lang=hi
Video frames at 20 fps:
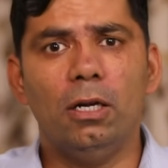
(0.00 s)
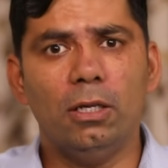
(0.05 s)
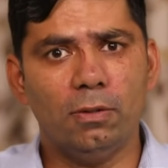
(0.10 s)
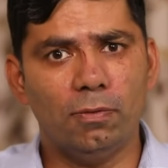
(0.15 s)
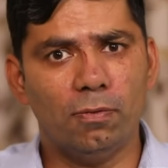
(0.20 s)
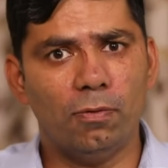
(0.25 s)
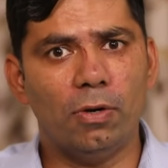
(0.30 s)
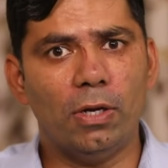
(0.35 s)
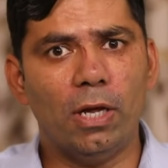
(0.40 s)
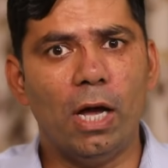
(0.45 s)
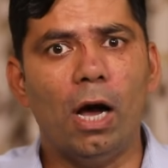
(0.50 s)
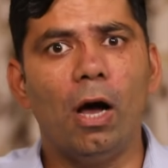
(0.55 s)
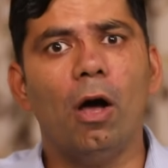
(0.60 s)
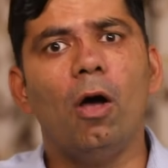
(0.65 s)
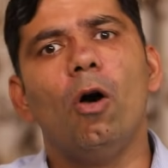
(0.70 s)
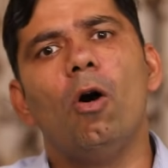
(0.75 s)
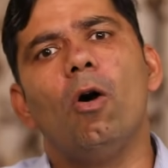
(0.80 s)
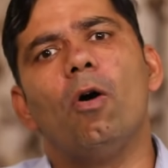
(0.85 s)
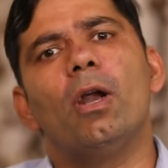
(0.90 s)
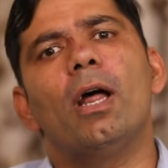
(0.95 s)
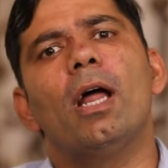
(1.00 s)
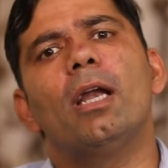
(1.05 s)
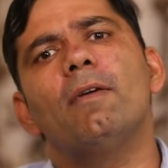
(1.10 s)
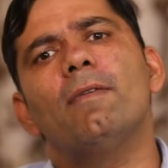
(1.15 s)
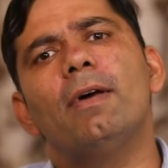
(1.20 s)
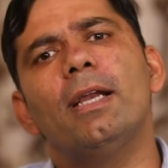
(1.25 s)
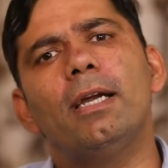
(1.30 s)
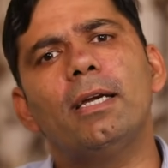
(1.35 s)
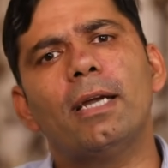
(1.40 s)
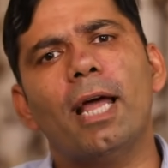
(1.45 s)
डिस्फोरिया और
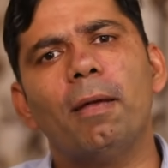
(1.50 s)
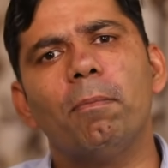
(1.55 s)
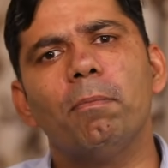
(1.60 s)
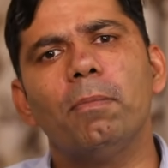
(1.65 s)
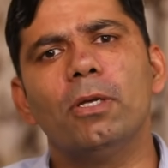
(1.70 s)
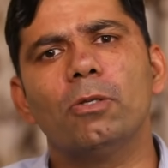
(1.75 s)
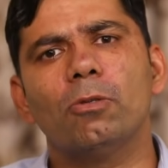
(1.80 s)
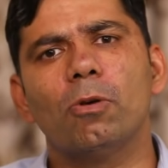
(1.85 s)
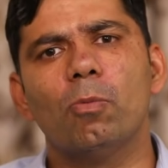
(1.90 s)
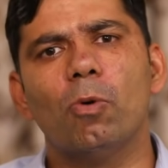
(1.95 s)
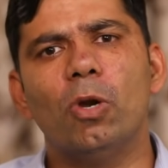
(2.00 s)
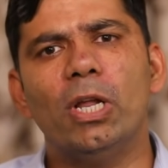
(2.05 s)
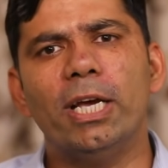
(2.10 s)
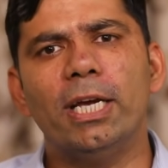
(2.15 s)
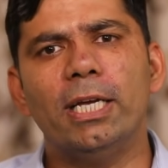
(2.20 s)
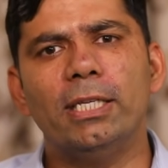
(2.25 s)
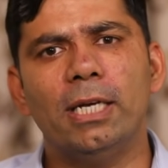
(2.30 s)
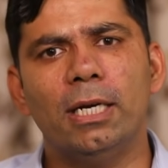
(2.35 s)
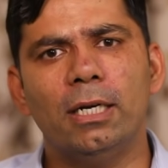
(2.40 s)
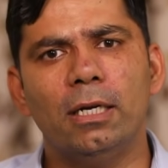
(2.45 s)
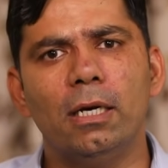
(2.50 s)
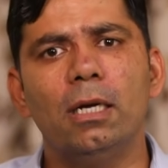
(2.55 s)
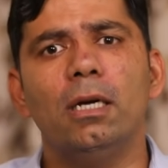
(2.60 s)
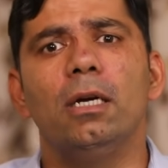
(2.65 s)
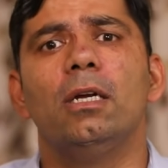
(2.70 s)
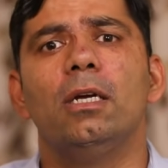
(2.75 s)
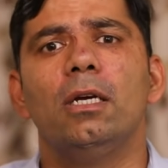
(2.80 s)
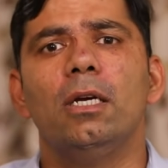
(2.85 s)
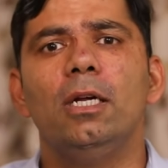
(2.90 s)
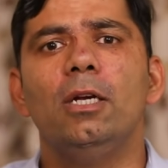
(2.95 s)
आने वाले टाइम में इसको बोलेंगे जेंडर
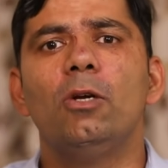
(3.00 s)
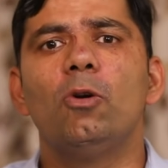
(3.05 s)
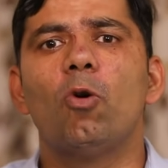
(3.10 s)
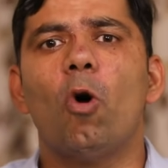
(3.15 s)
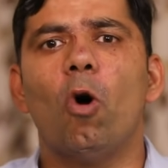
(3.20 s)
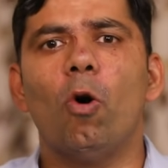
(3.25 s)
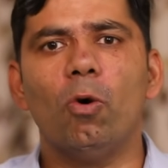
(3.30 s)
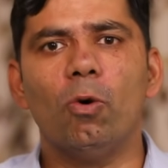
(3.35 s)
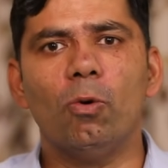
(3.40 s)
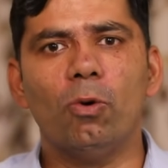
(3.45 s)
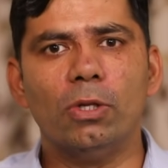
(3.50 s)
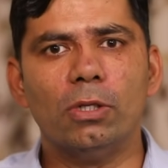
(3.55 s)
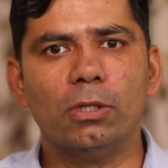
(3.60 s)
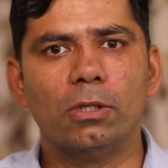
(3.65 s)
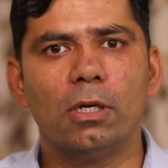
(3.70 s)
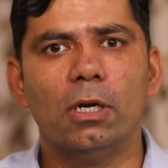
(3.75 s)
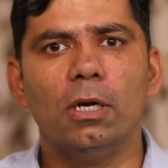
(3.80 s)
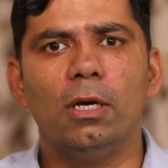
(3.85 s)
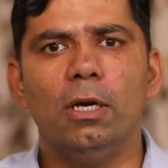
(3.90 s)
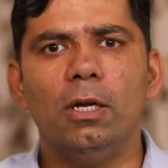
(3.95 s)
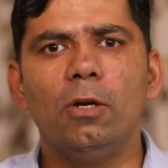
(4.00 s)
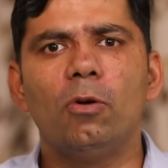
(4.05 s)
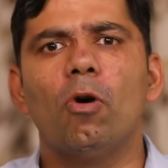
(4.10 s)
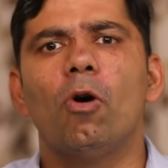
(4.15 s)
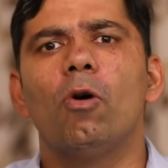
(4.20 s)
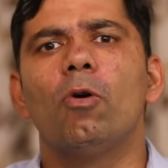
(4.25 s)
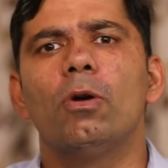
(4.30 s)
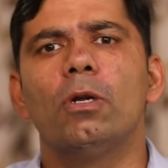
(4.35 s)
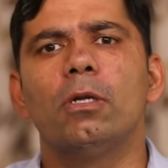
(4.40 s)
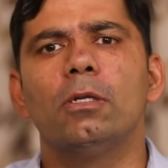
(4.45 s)
इनकॉन्ग्रुएंस
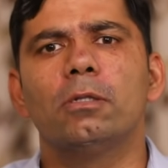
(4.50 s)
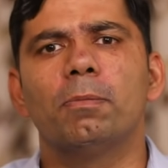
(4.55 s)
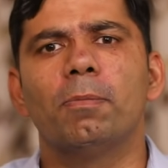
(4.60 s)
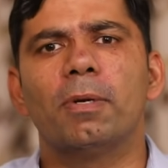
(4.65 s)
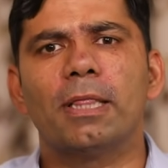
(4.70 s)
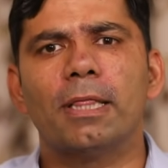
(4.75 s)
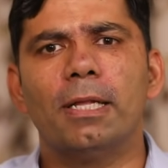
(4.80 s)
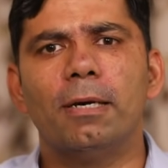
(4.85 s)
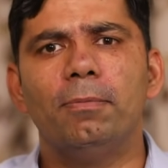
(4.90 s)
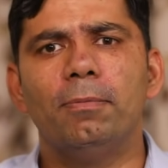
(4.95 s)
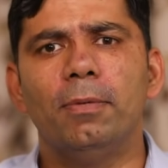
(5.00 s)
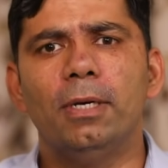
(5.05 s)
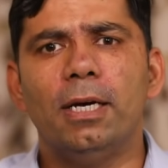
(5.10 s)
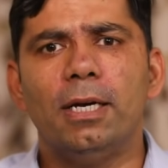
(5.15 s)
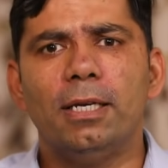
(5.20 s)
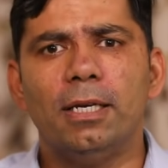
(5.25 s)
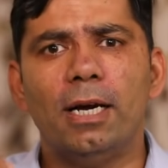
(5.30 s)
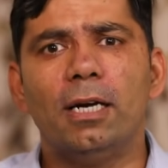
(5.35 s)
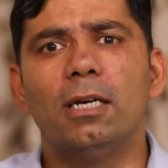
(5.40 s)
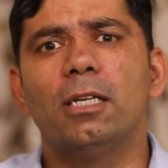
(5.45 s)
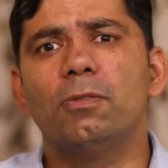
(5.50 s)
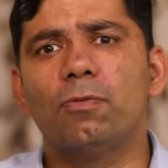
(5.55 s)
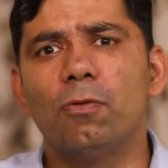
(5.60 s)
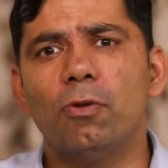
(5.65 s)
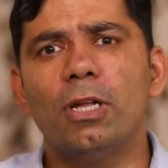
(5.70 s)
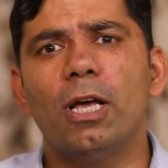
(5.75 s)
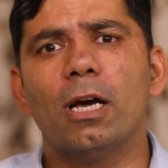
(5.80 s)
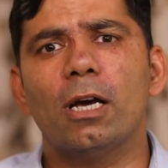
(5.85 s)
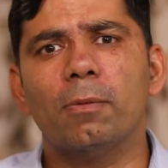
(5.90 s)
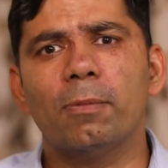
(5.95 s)
इनकॉन्ग्रुएंस मतलब या
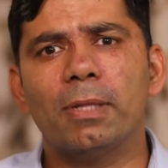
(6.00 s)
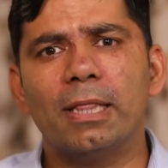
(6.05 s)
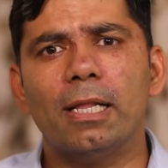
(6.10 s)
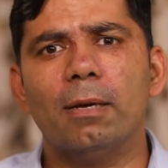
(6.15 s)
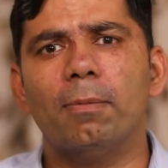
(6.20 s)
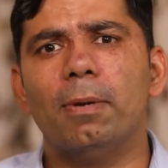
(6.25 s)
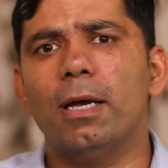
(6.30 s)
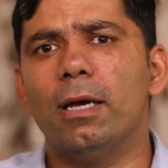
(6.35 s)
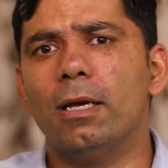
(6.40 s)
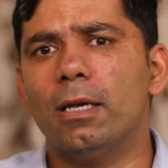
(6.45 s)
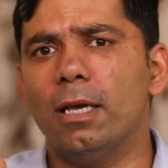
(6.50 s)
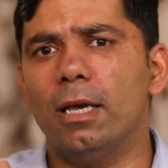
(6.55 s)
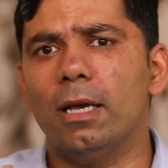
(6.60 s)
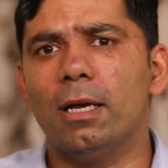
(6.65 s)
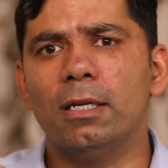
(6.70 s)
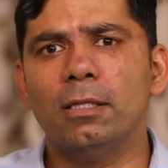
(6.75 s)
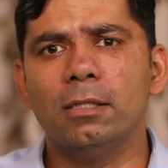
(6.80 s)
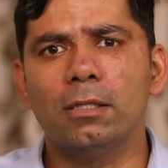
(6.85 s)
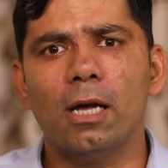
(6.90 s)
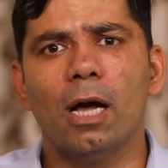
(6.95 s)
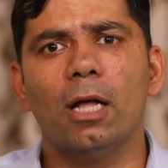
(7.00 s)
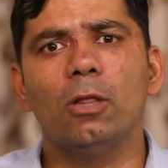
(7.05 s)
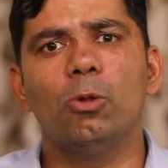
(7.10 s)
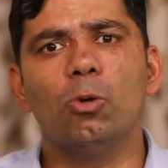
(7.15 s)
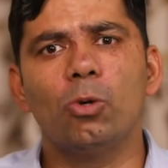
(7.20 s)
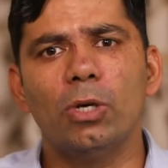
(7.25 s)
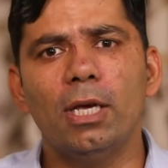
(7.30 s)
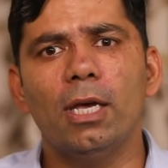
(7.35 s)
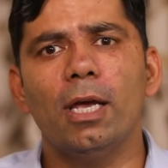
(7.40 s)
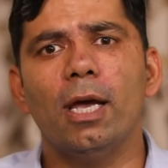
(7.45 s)
डिस्फोरिया का मतलब है कि एक इंसान
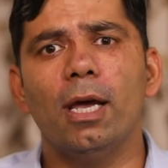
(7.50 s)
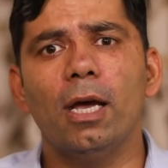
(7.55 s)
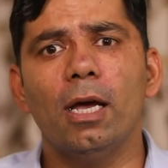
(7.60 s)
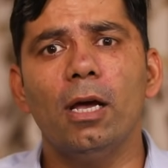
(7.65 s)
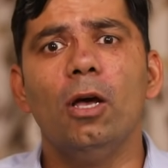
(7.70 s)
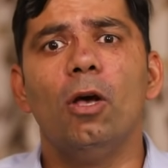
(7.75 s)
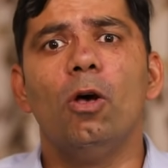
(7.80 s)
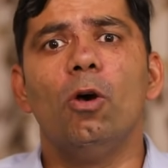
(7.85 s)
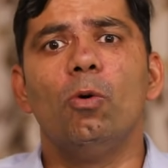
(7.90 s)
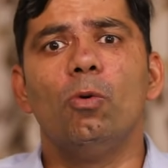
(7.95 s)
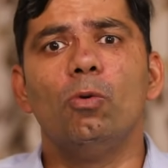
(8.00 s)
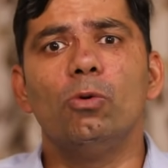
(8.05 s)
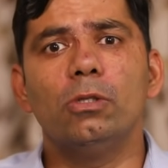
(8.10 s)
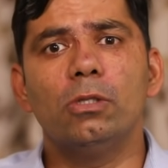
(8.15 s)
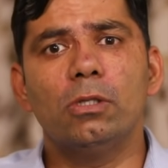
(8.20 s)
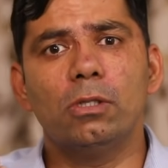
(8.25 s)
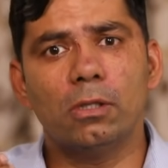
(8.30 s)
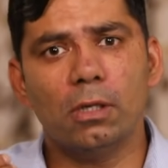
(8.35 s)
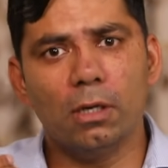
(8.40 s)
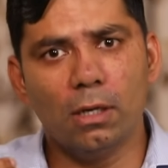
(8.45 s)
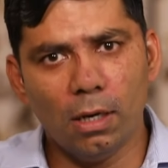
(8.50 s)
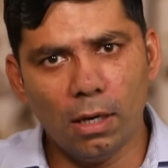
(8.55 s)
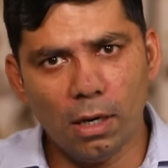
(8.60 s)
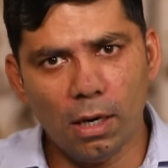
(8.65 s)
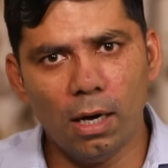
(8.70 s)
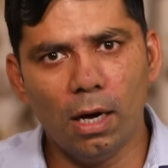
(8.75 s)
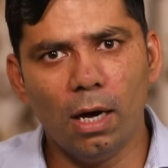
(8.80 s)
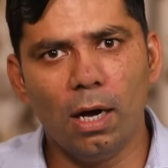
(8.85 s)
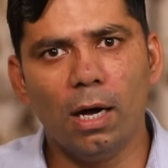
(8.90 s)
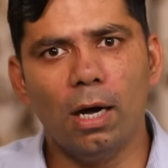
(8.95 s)
दुखी है उस
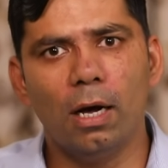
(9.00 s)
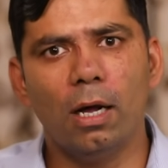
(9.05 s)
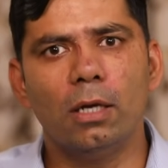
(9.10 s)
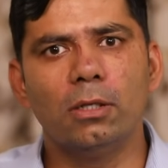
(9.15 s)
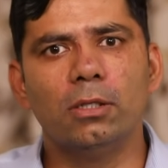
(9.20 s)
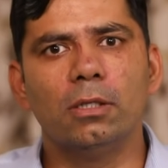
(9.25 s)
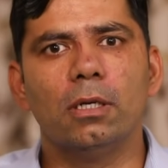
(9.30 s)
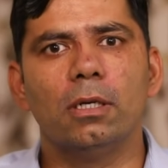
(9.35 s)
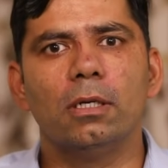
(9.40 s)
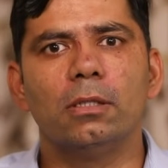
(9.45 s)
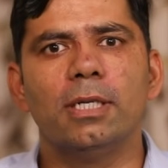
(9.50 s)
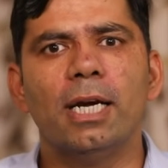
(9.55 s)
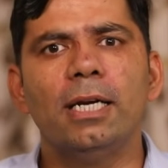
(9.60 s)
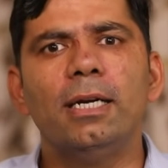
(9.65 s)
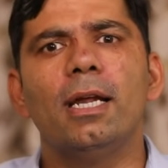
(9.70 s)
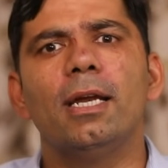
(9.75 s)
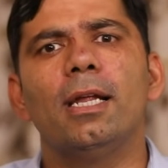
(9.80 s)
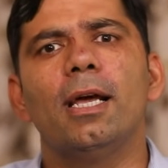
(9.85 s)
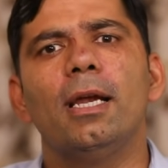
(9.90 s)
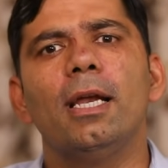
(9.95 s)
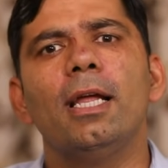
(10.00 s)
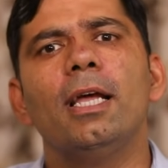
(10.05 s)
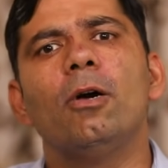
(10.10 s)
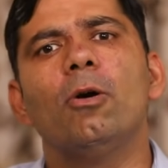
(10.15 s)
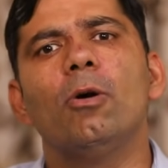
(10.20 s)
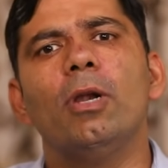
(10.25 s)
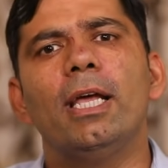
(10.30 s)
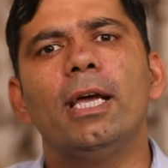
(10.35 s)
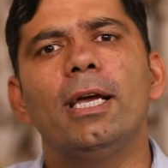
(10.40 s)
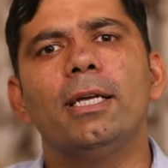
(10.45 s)
जेंडर या
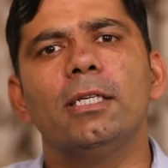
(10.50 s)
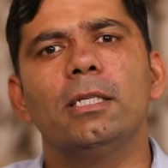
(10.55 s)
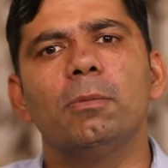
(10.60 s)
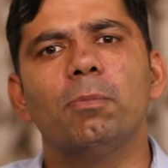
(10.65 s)
लिंग को लेके